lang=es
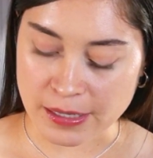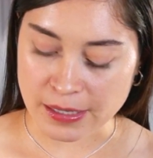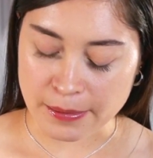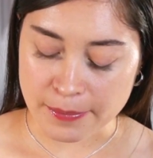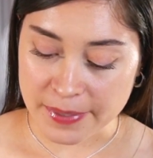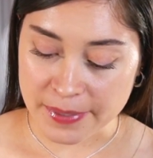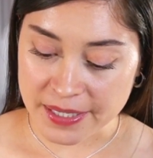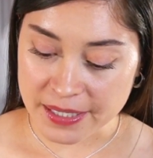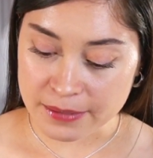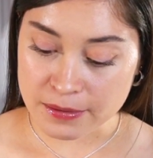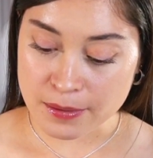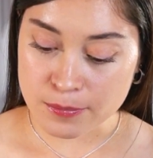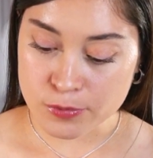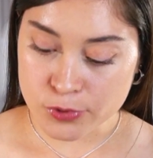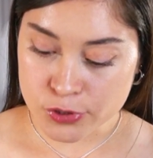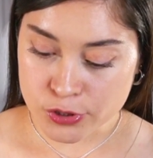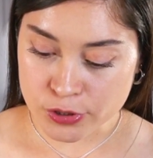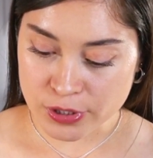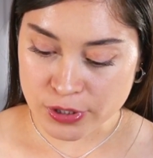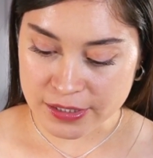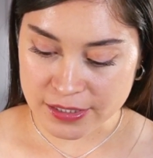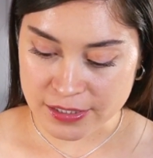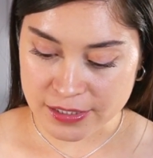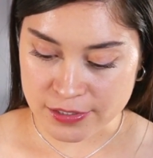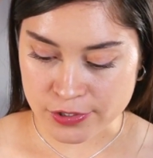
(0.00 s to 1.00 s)
A mí me llama
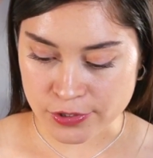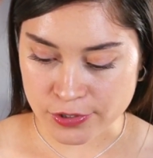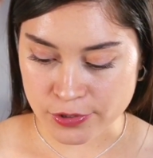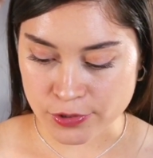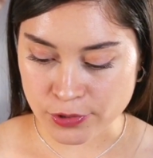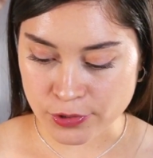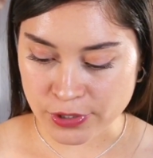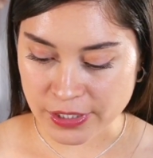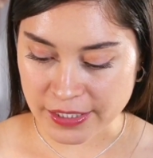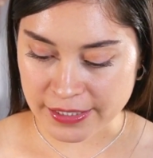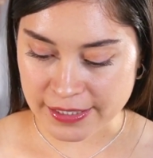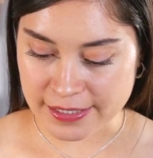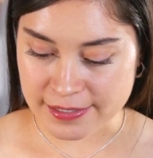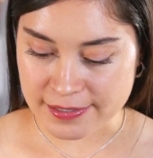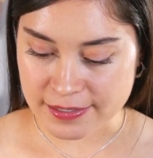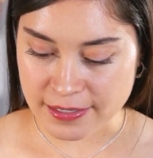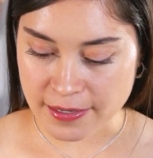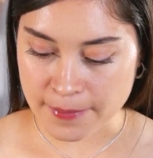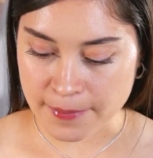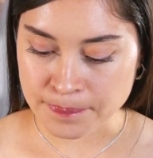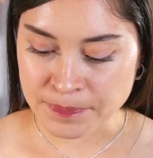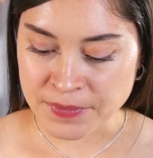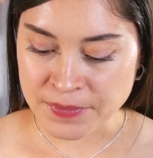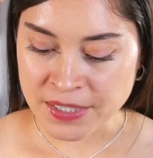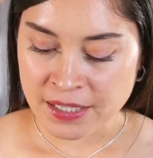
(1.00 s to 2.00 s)
mucho la atención lo que
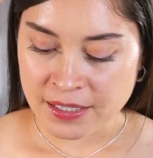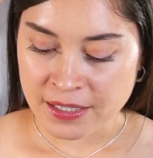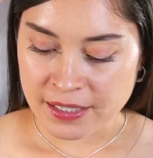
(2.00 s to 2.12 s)
dice